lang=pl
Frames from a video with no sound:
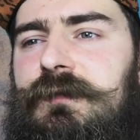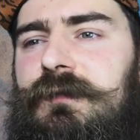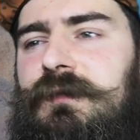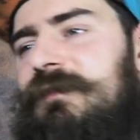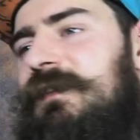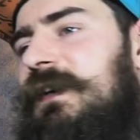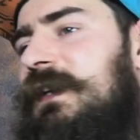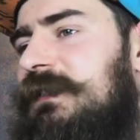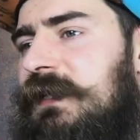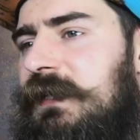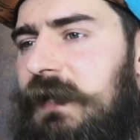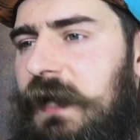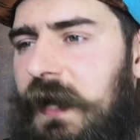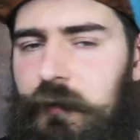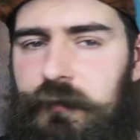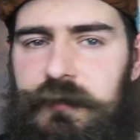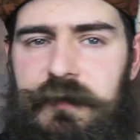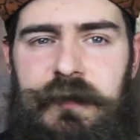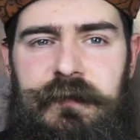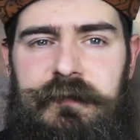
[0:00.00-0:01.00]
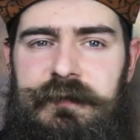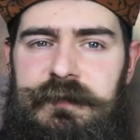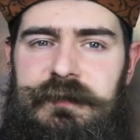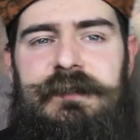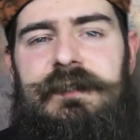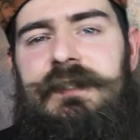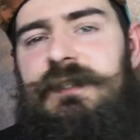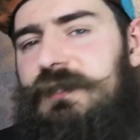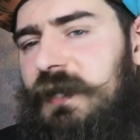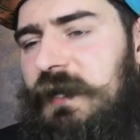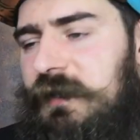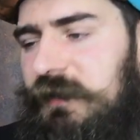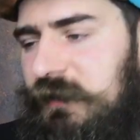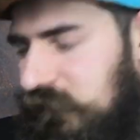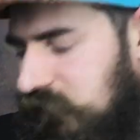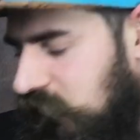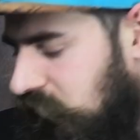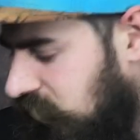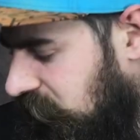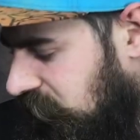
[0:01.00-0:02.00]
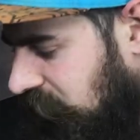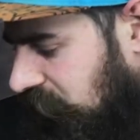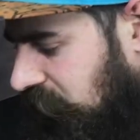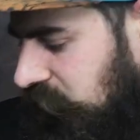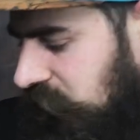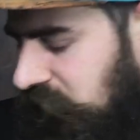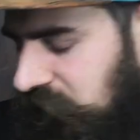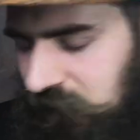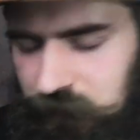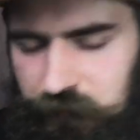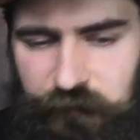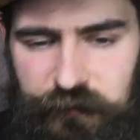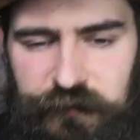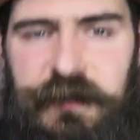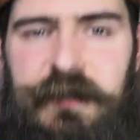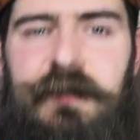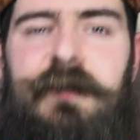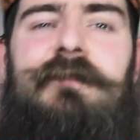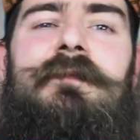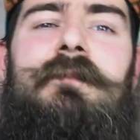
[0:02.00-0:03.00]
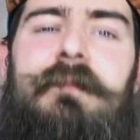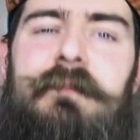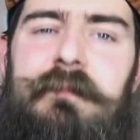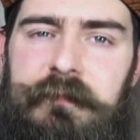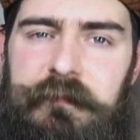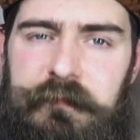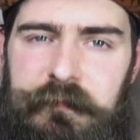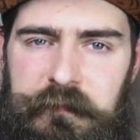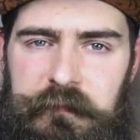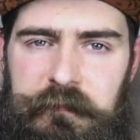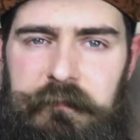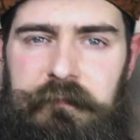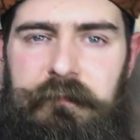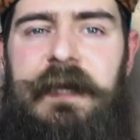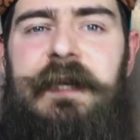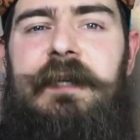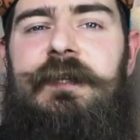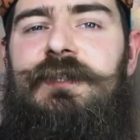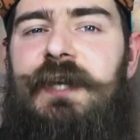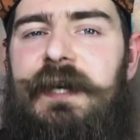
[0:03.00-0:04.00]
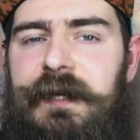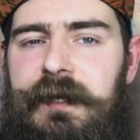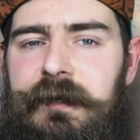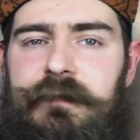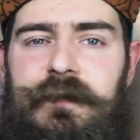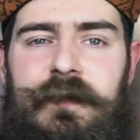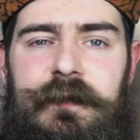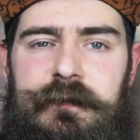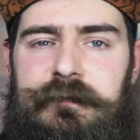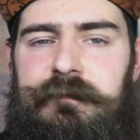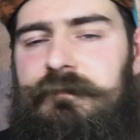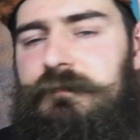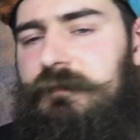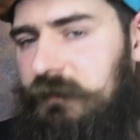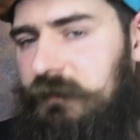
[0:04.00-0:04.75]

Universal Audio właśnie za 4000 z jakimś takim budżetowym Behringerem, to,